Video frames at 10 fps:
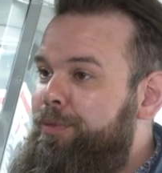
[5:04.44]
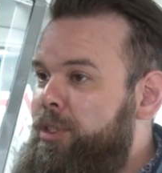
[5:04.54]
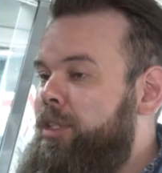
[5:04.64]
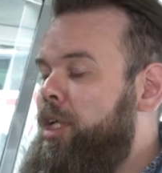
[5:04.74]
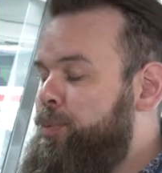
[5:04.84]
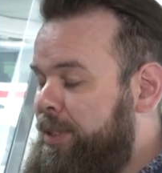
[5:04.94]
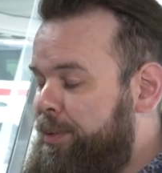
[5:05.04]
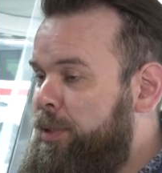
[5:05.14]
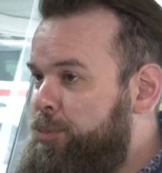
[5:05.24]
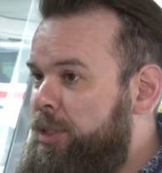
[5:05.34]
vu que c'est une
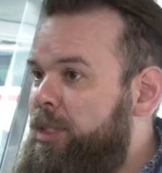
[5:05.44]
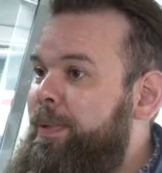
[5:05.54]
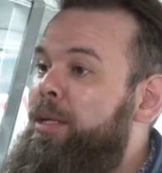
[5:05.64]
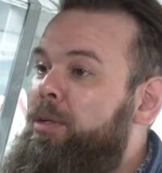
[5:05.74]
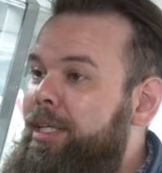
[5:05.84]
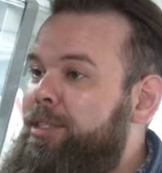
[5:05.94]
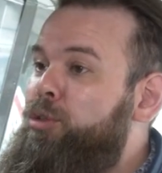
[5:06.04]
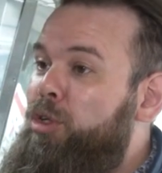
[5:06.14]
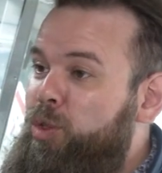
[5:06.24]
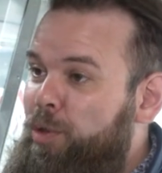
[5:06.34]
responsabilité municipale, donc les
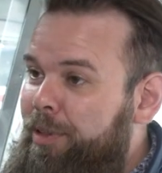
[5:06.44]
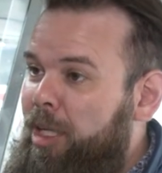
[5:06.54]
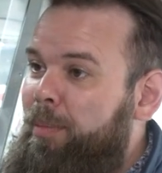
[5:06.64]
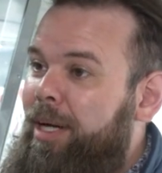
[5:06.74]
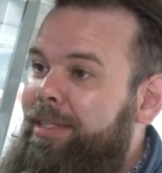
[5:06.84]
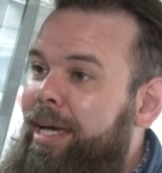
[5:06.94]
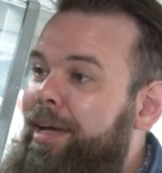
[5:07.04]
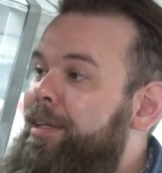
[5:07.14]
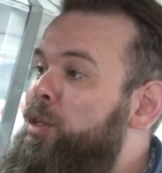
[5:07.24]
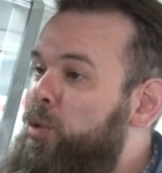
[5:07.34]
élus reçoivent les
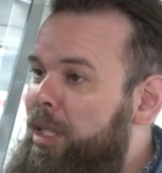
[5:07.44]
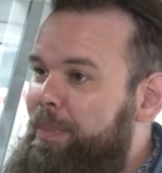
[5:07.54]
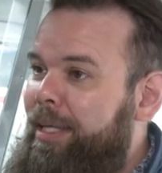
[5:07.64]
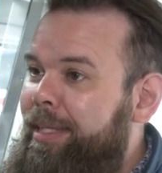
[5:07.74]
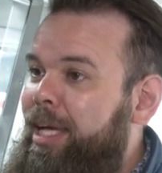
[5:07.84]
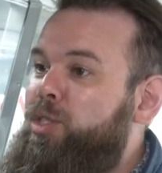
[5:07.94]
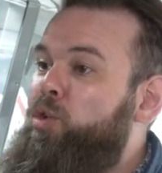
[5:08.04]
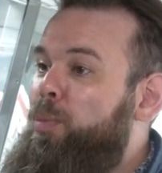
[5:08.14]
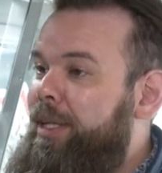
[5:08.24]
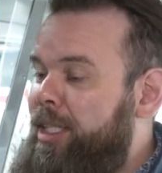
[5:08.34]
commentaires, ils nous les partagent.
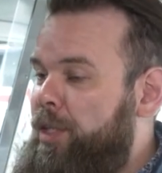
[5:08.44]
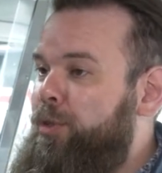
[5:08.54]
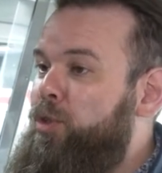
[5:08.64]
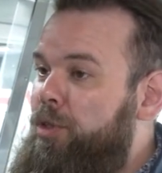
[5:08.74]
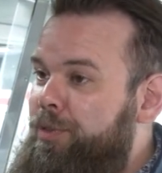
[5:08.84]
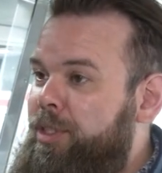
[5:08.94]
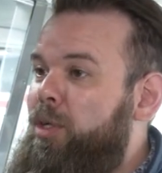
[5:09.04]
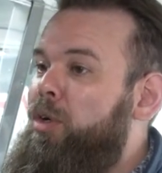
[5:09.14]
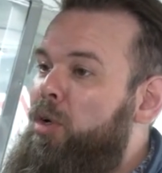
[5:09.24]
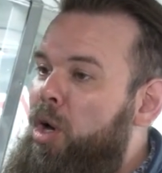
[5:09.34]
Nous, on partage avec eux notre
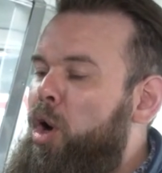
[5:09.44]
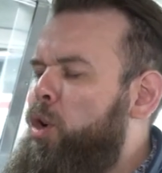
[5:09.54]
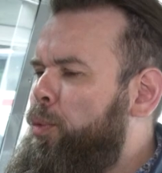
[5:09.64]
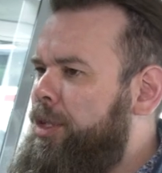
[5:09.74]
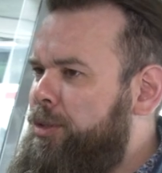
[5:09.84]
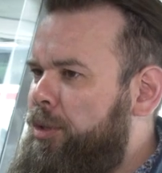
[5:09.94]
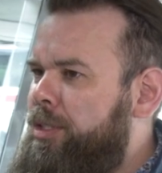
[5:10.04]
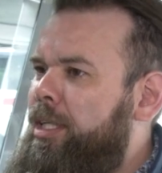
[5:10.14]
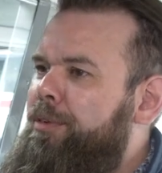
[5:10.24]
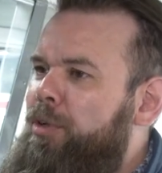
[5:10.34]
vision, où est-ce qu'on
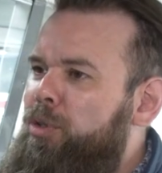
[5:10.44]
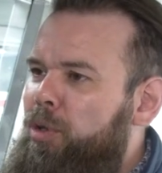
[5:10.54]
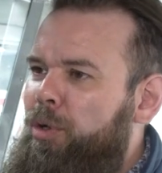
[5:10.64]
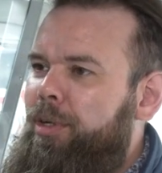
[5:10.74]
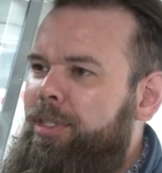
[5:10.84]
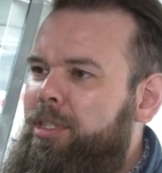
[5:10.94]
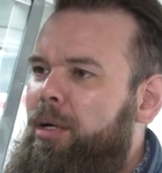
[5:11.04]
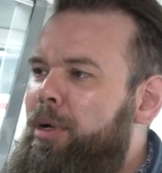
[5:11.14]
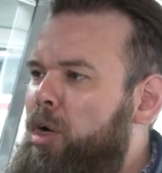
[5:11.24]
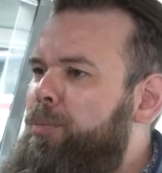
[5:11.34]
s'en va. Donc, c'est
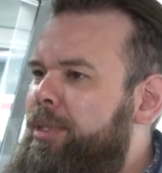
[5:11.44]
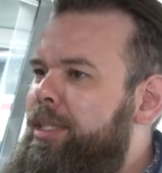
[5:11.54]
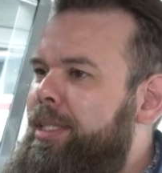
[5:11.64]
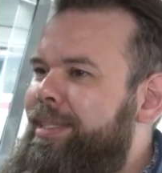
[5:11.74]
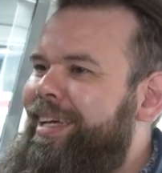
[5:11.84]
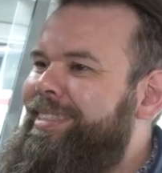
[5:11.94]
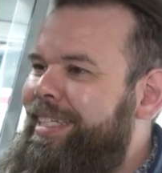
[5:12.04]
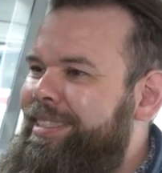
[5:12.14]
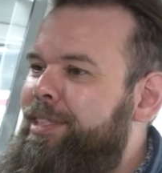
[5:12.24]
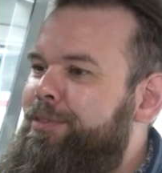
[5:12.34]
vraiment un comité qui est très
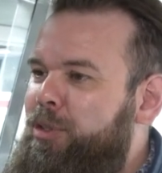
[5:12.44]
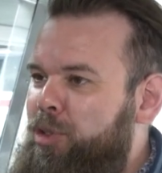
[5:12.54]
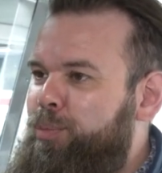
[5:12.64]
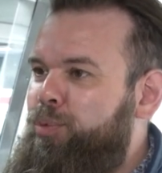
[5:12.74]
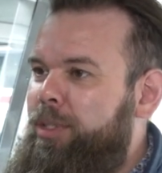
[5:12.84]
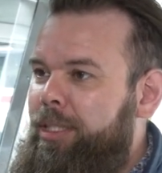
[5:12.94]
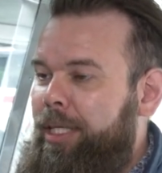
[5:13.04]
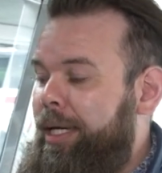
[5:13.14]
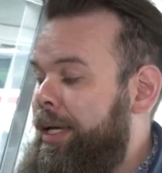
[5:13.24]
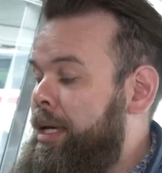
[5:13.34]
actif là,
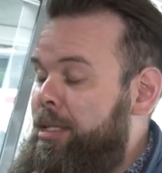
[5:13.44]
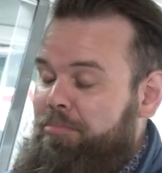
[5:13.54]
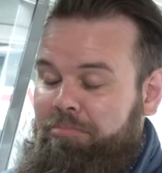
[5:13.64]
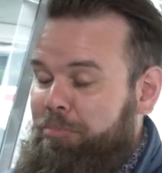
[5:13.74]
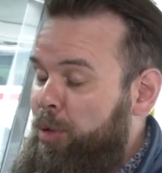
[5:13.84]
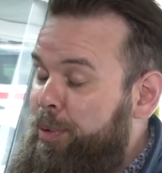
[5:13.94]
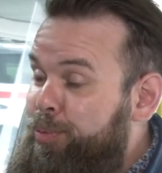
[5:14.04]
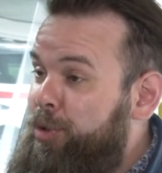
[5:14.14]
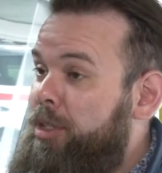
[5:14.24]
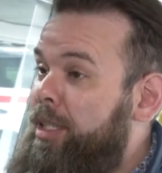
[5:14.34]
depuis, euh, depuis
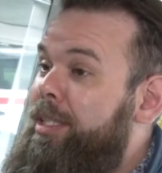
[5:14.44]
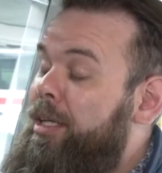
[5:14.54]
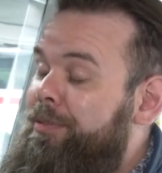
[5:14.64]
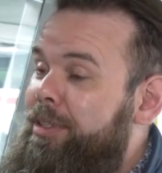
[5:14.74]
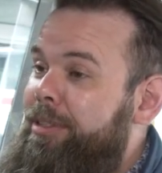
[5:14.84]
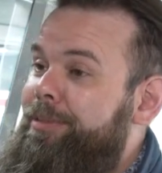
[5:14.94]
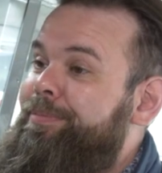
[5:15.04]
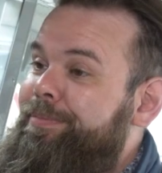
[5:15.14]
plusieurs années, en fait.